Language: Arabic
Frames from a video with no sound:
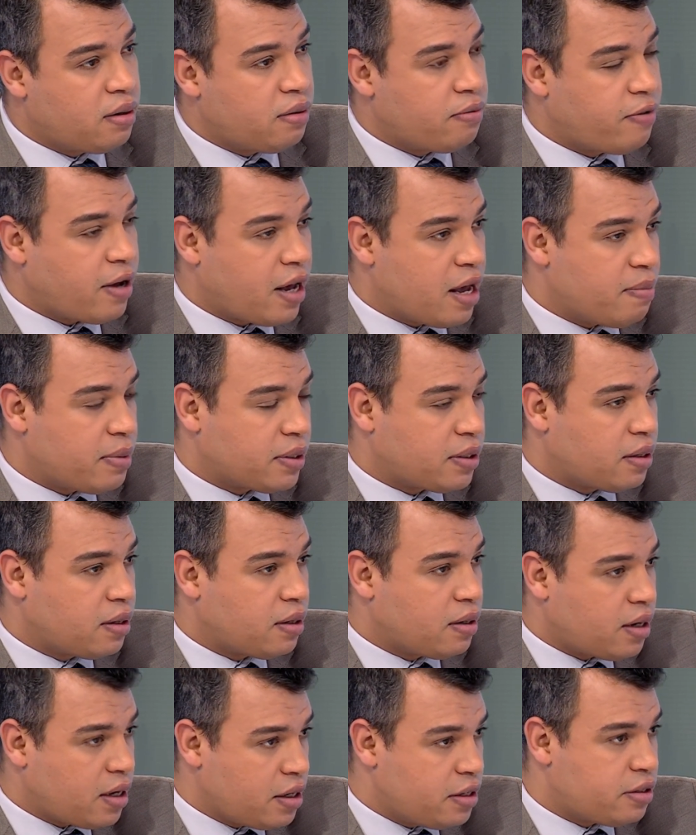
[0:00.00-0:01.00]
فخامة
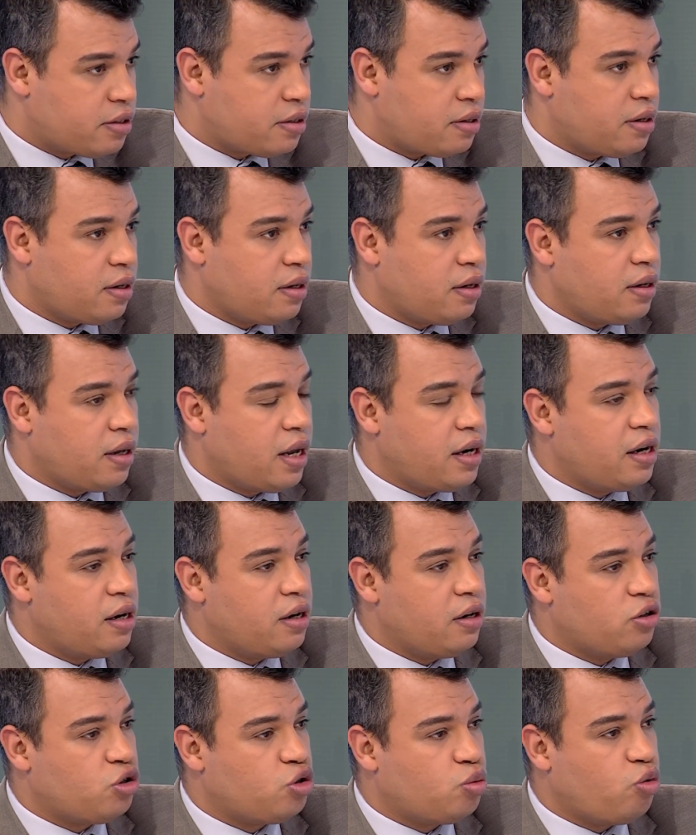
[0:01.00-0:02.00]
رئيس يعني
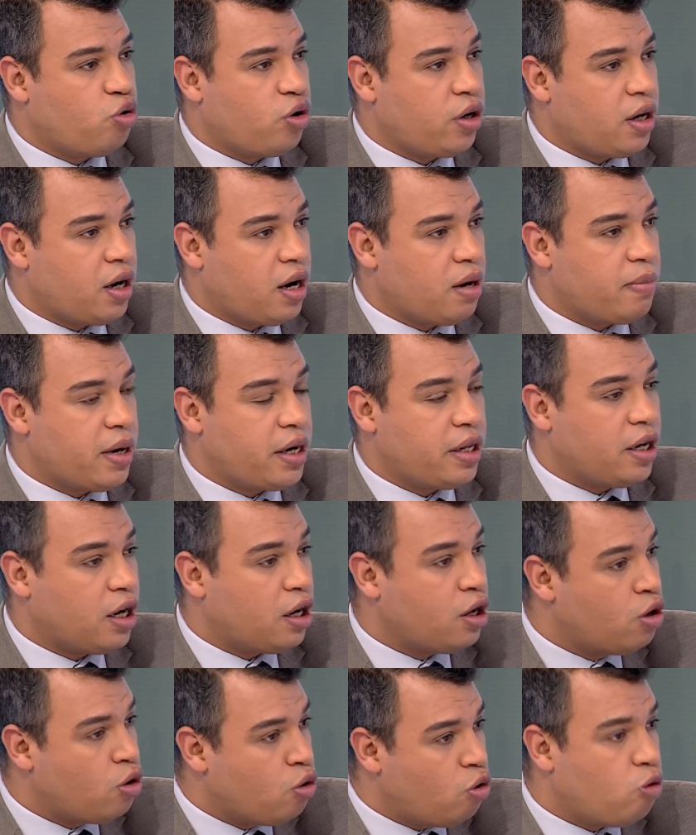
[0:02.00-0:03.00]
الجمهورية الألمانية